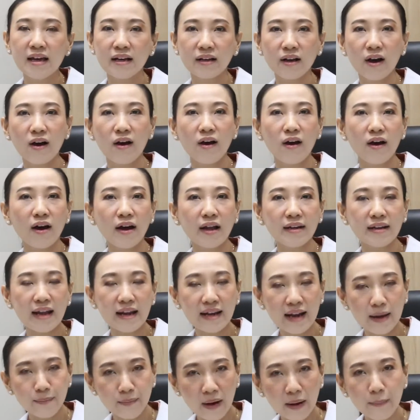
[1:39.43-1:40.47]
ก็แนะ
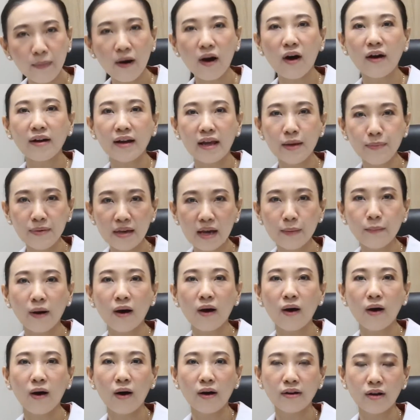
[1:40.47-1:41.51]
นำพักผ่อนให้เพียงพ
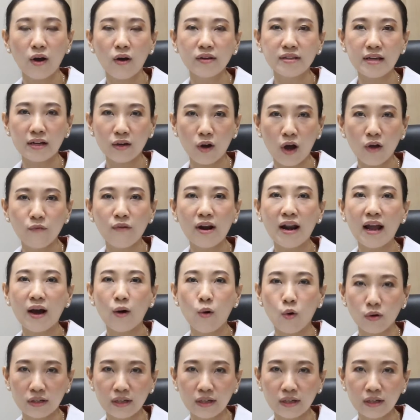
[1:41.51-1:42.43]
อนอนอย่างน้อยเวลา